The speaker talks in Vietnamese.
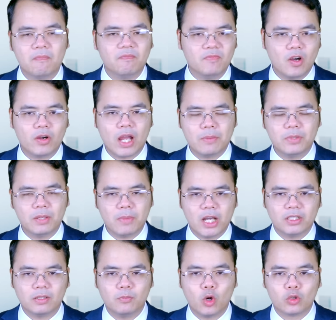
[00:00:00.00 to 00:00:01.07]
Vào ngày 17
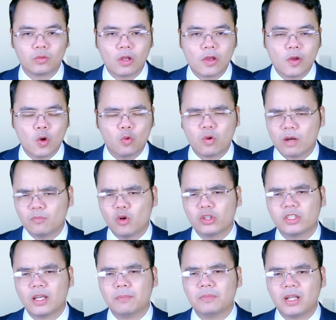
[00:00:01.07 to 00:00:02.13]
tháng 1, khoảng
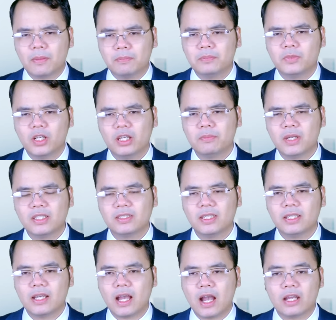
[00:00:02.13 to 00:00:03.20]
150 binh sĩ
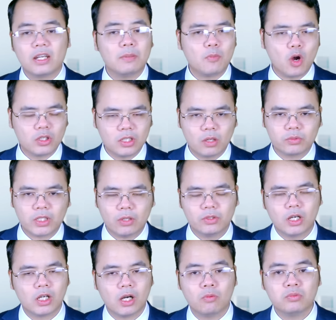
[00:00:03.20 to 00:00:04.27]
Nga đã bò dọc theo
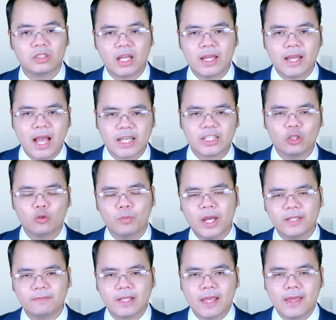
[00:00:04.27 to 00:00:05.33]
đường ống dài 2 km
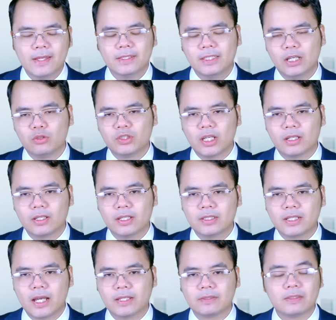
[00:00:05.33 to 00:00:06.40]
tiêu diệt lính
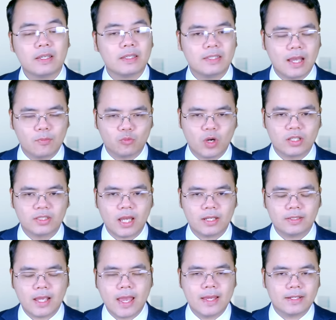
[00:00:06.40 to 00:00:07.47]
canh, chạm quan sát,
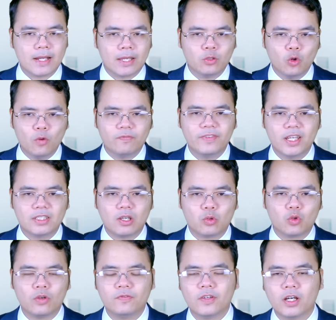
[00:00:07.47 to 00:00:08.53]
đánh úp phía sau
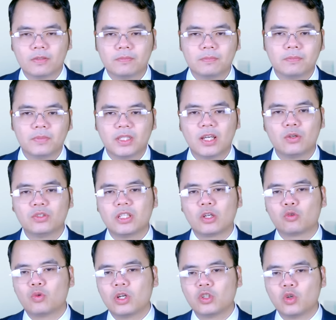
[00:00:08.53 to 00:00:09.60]
đối phương, tiêu diệt
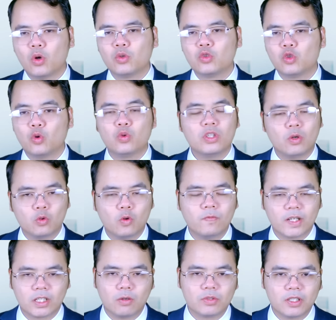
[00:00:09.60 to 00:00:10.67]
quân đồn trú trong khu
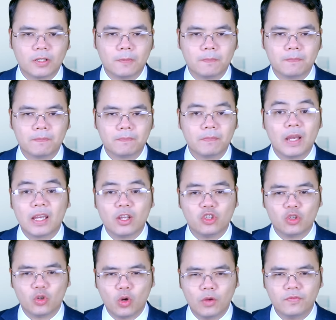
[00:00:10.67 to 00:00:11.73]
vực công sự, khiến
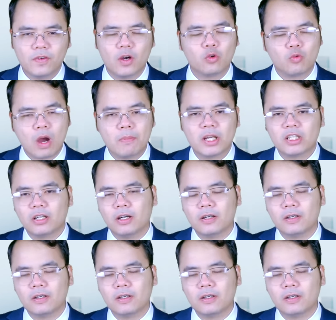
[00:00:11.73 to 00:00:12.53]
cho đối phương quá bất ngờ.